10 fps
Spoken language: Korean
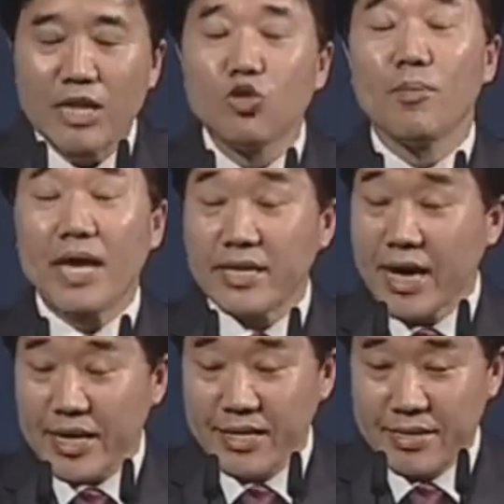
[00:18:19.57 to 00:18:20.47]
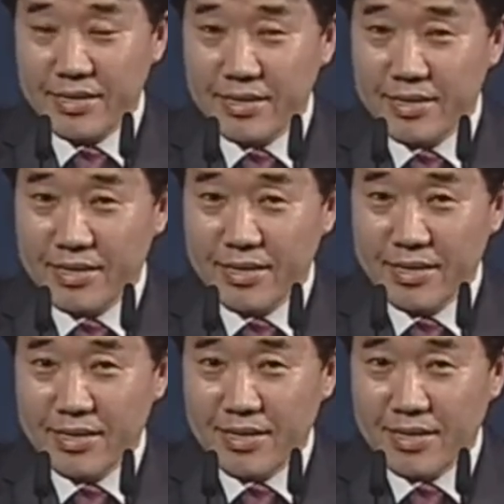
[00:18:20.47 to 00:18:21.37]
욥의 이야기를
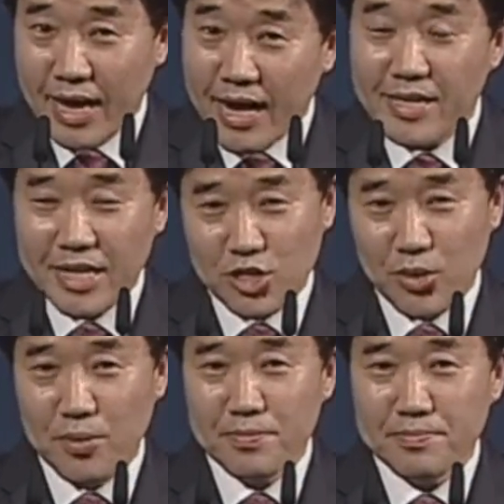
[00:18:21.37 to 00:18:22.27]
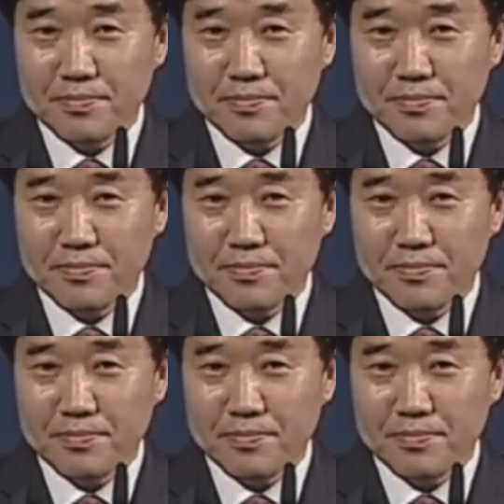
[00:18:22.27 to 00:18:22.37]
어, 하게 되죠.